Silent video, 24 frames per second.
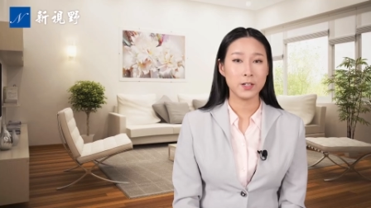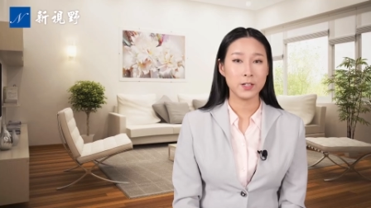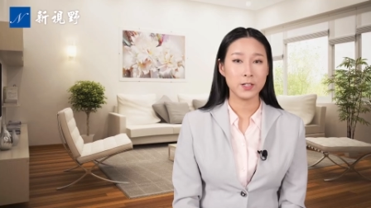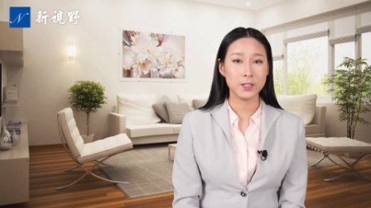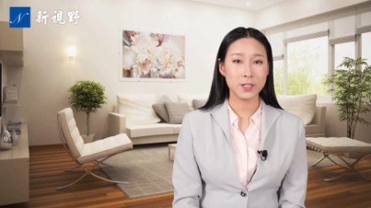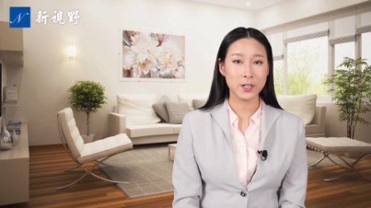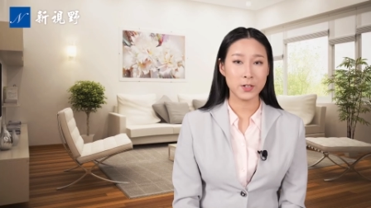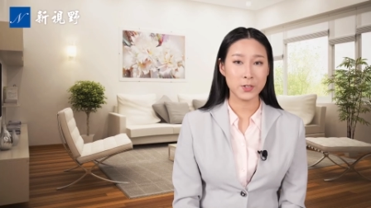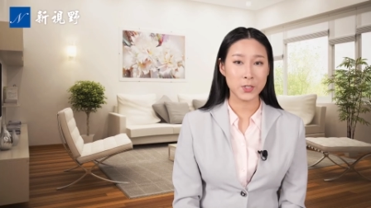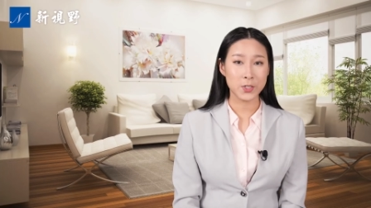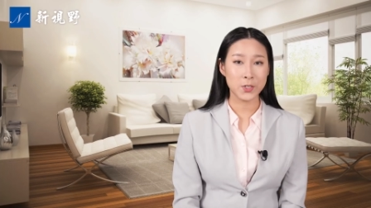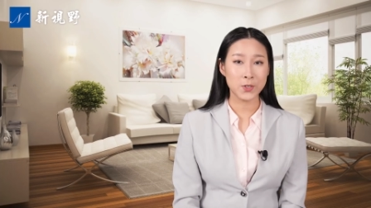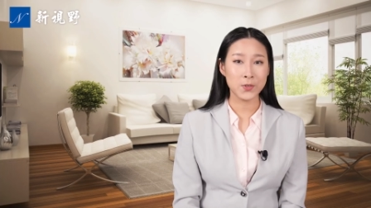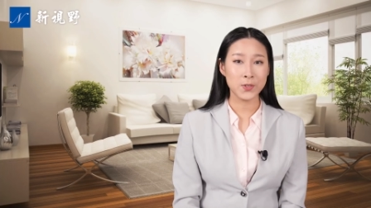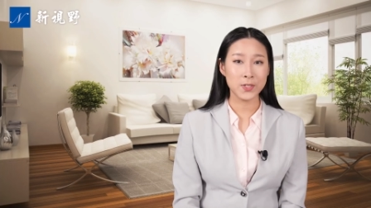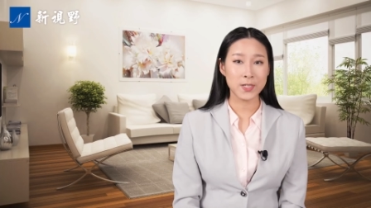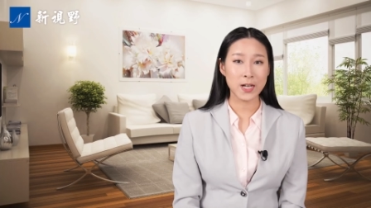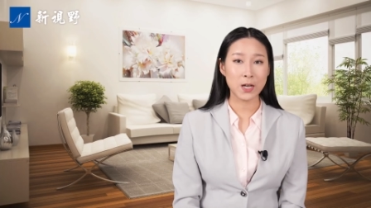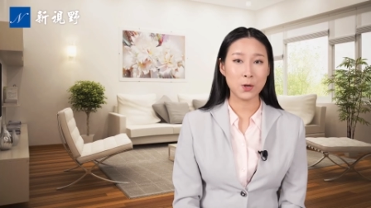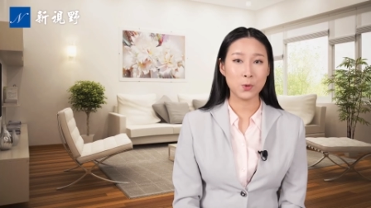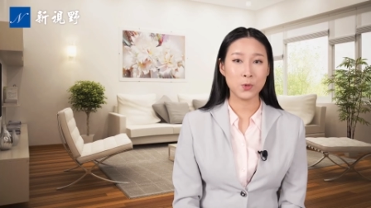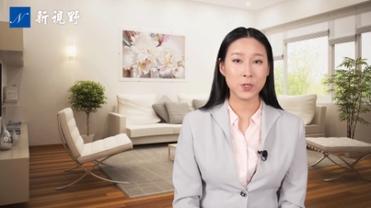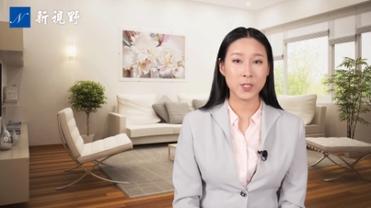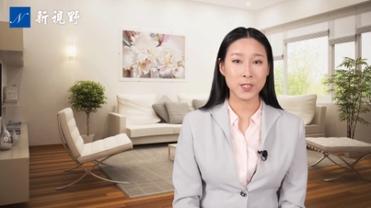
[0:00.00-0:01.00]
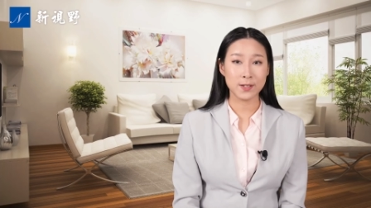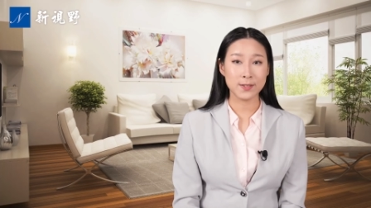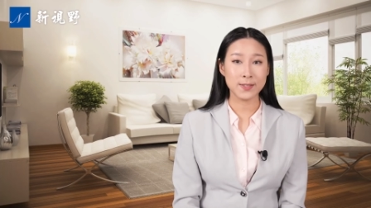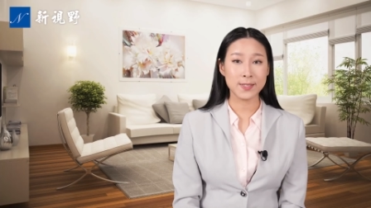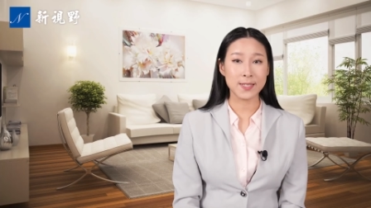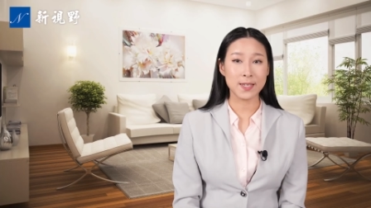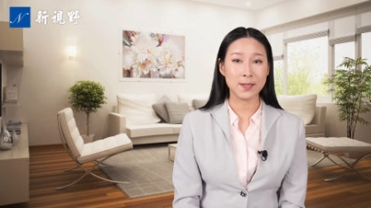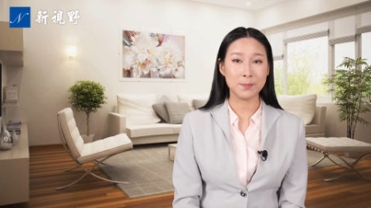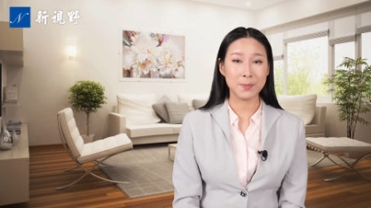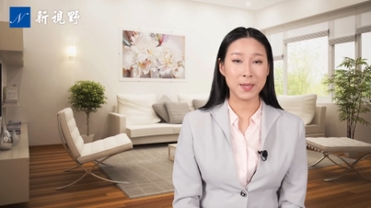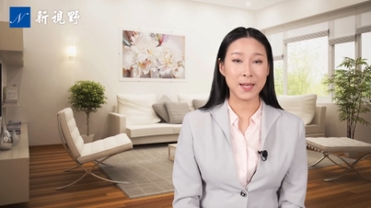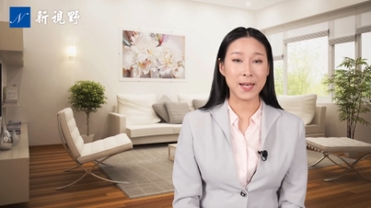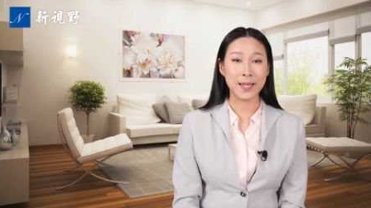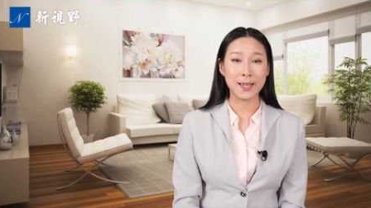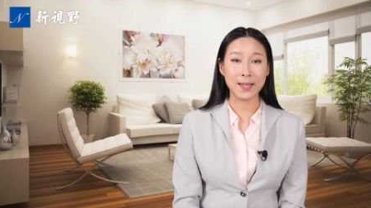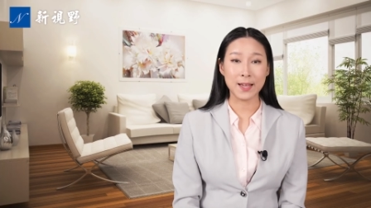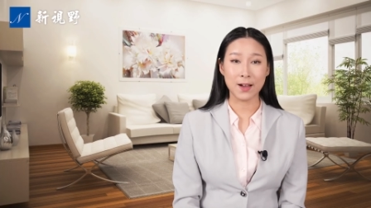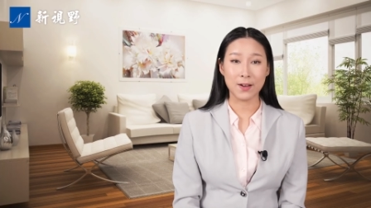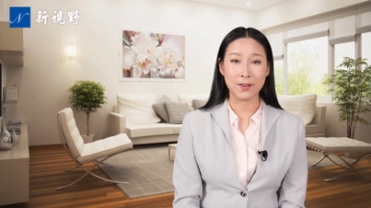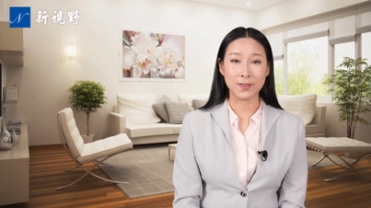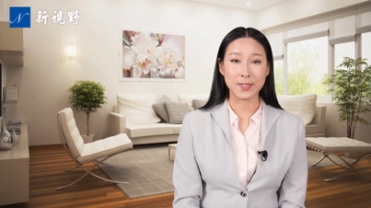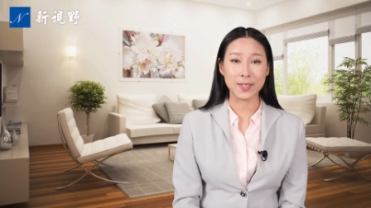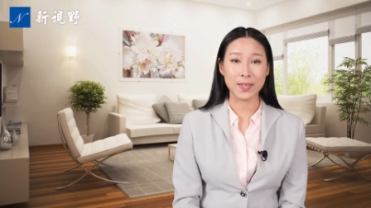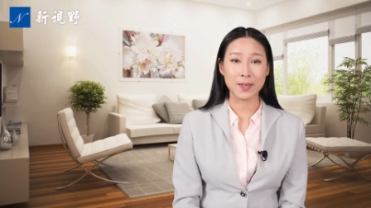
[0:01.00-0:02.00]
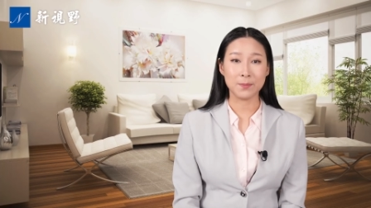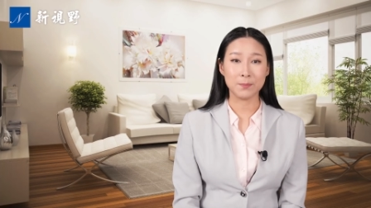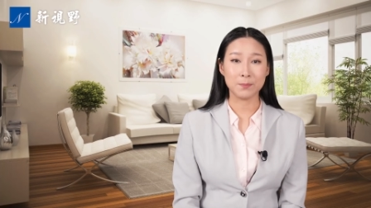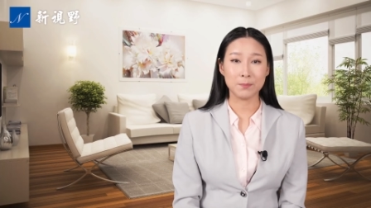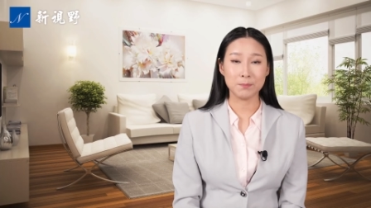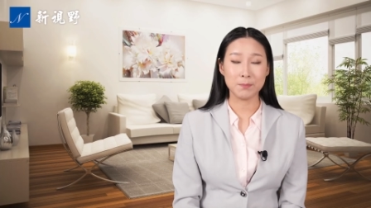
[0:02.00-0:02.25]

上周债务上限面临考验，